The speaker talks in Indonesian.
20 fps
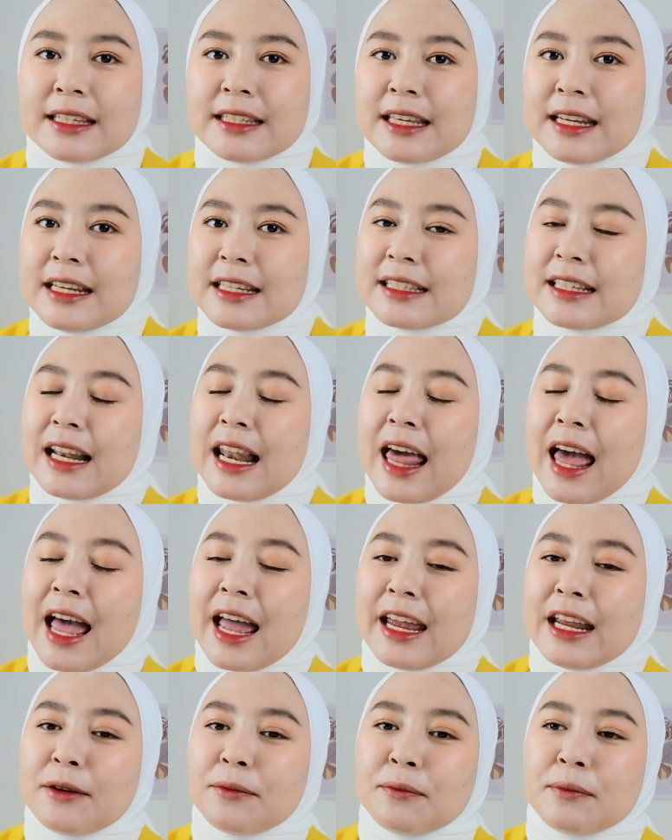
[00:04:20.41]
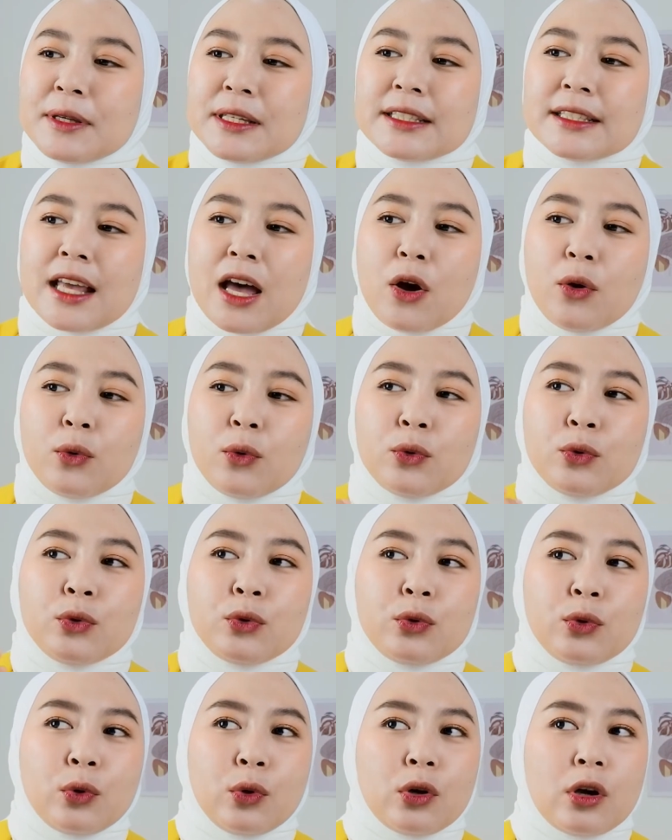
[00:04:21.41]
Jadi selain bisa
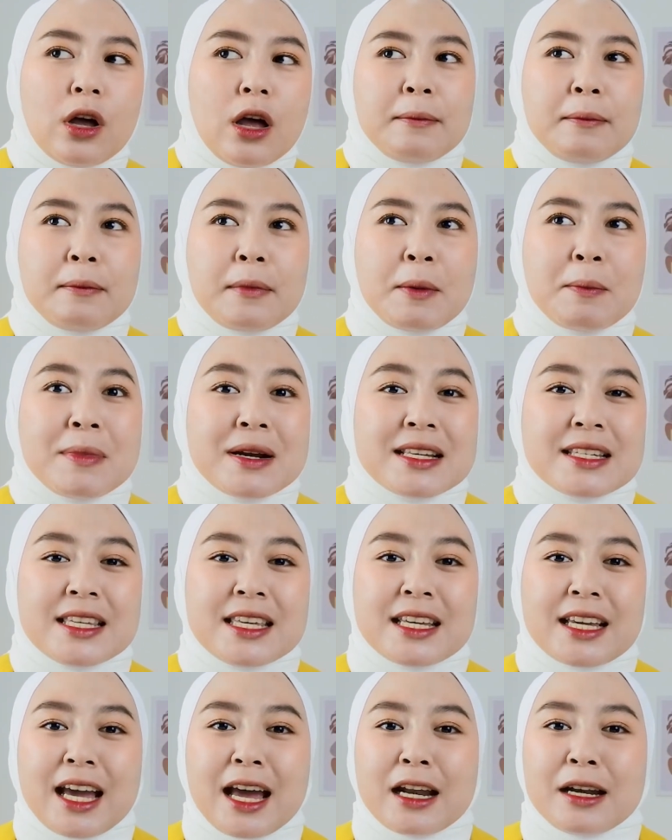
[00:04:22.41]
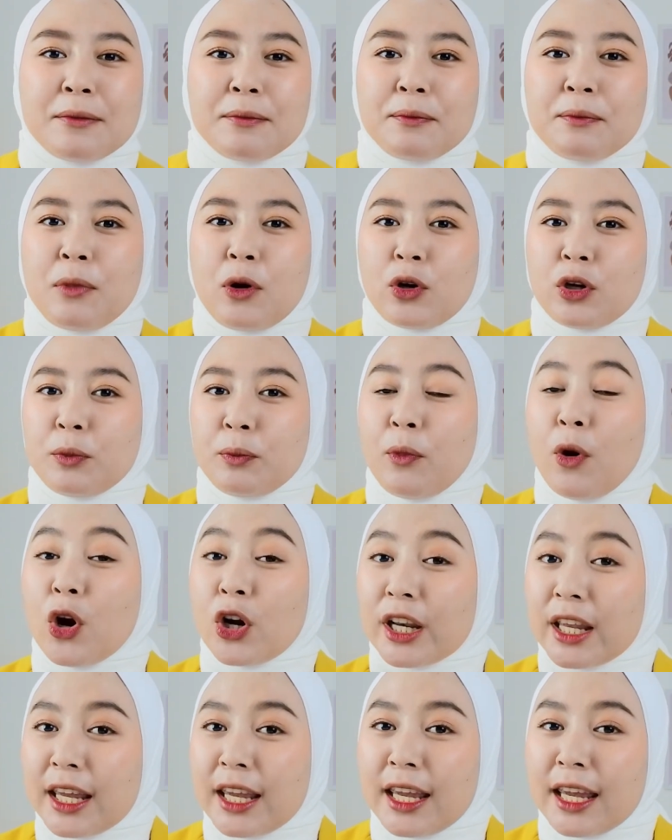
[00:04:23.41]
untuk membersihkan
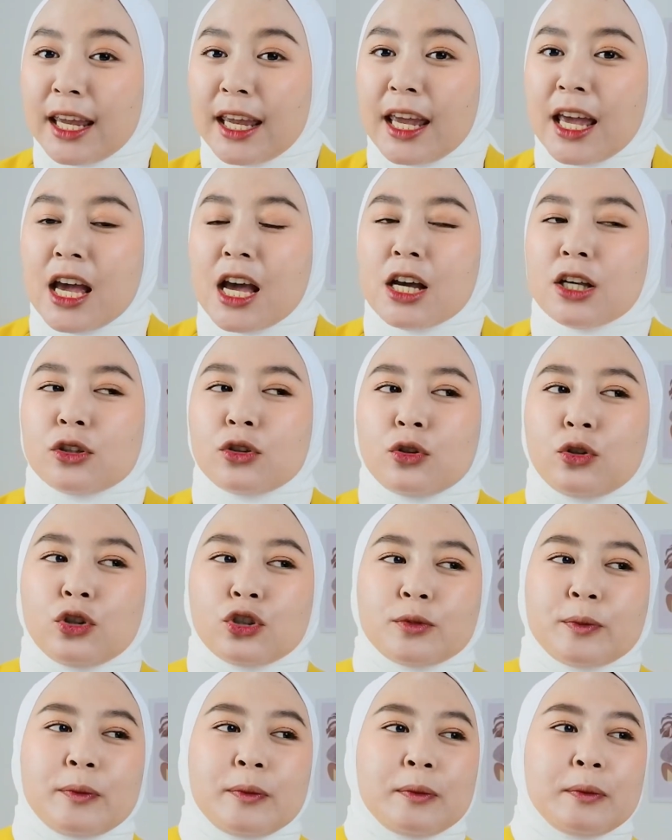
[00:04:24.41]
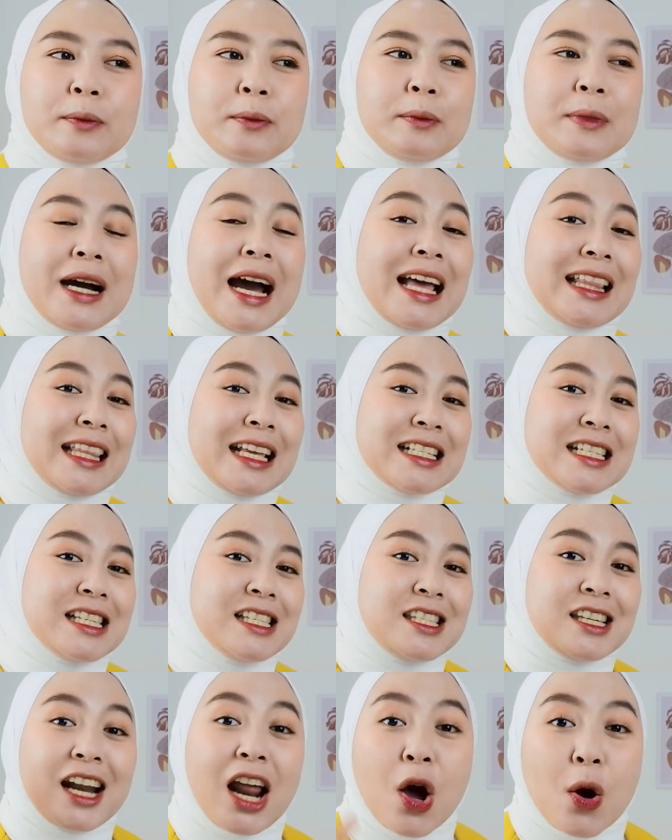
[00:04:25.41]
pori-pori, terus terus mengatasi
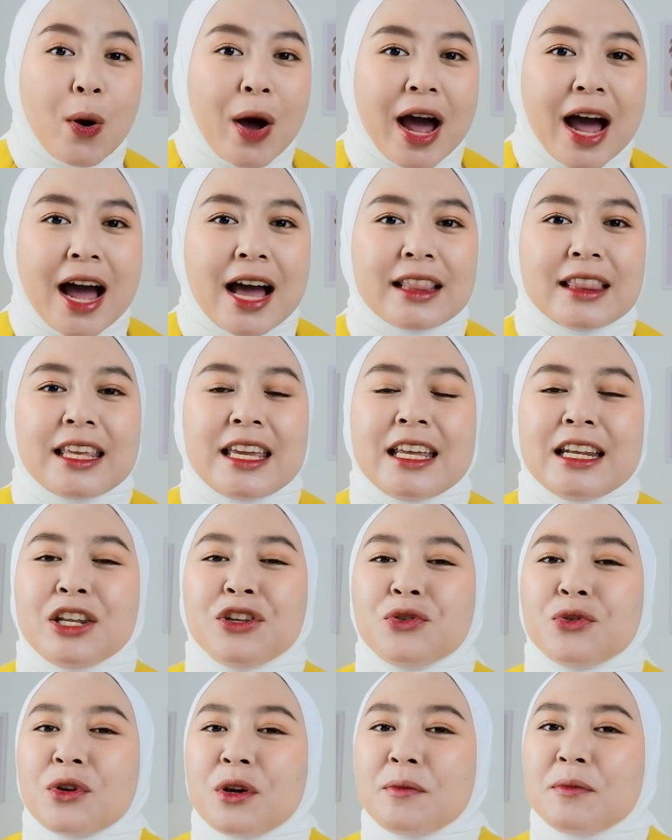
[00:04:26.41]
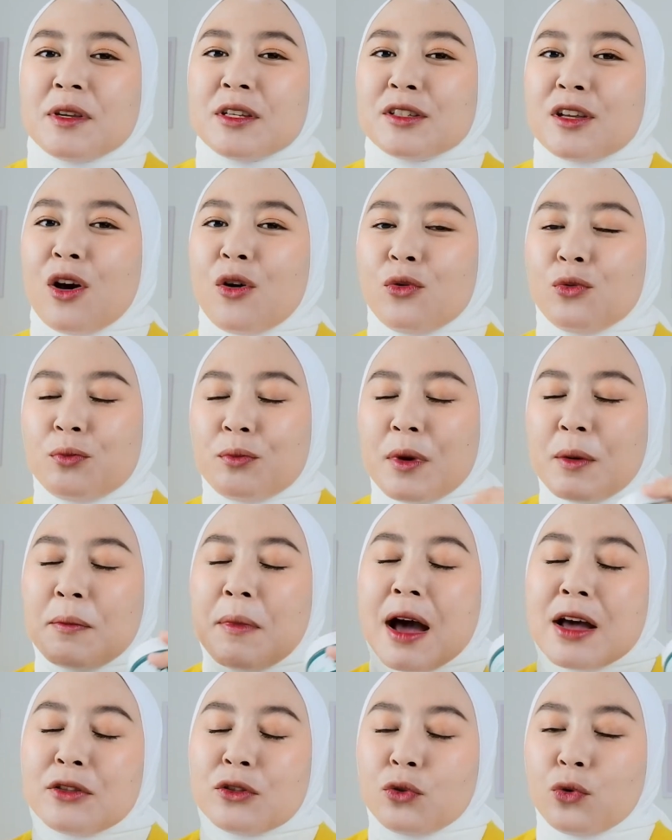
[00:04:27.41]
jerawat ini juga bisa
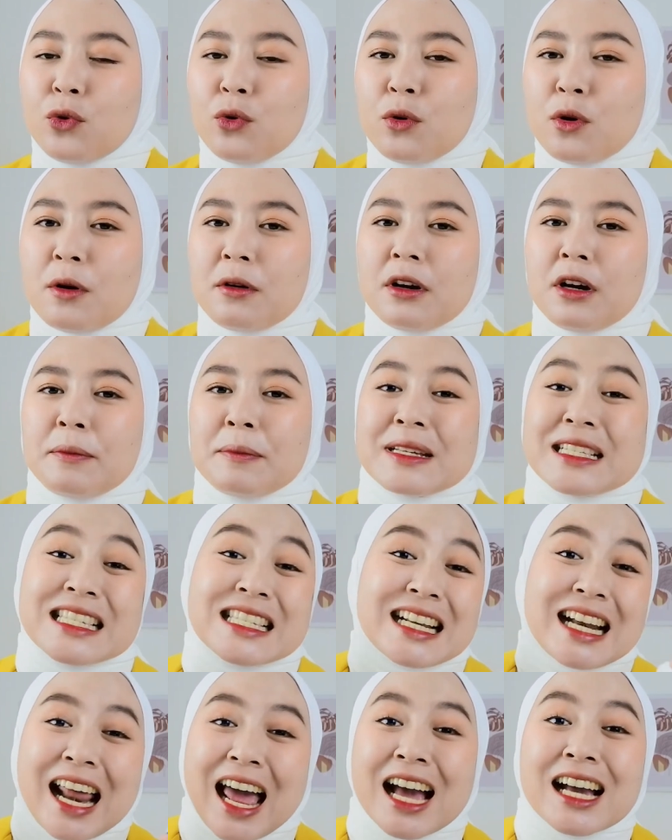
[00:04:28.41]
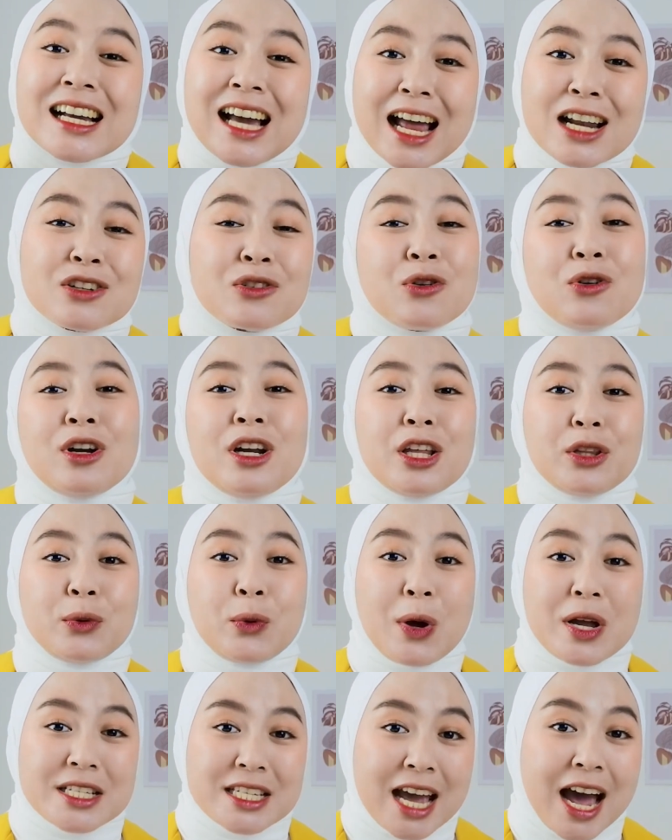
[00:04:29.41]
membantu uh, mencerahkan kulit
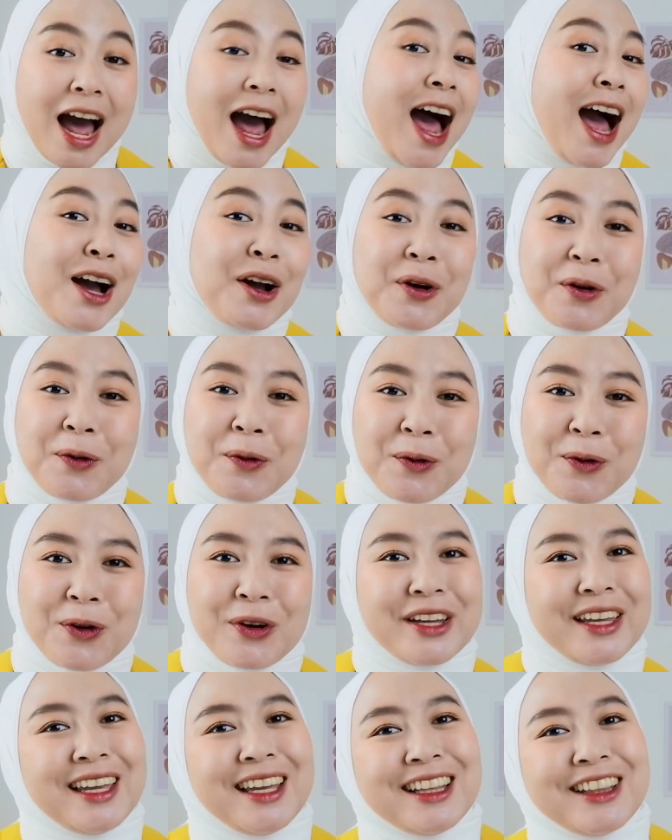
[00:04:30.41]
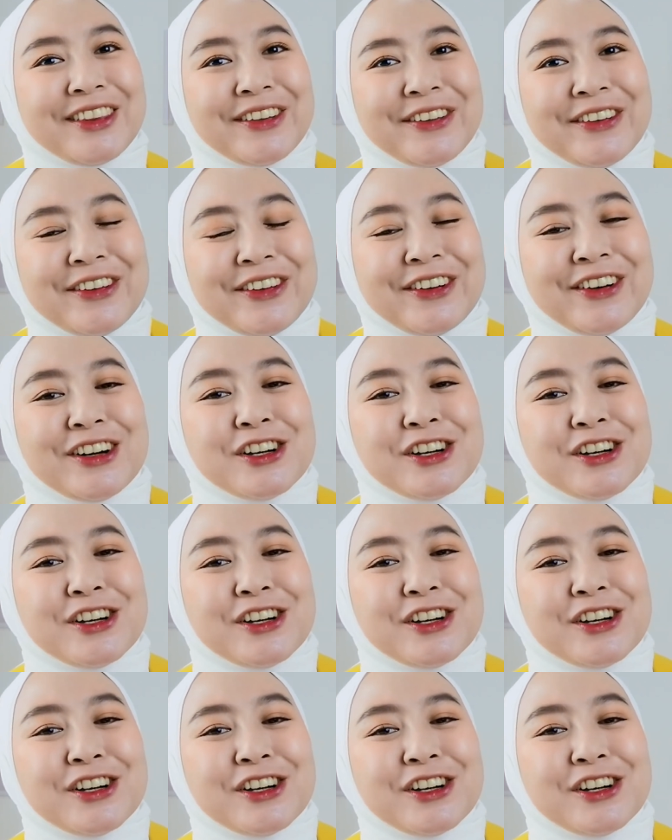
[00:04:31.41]
wajah aku gitu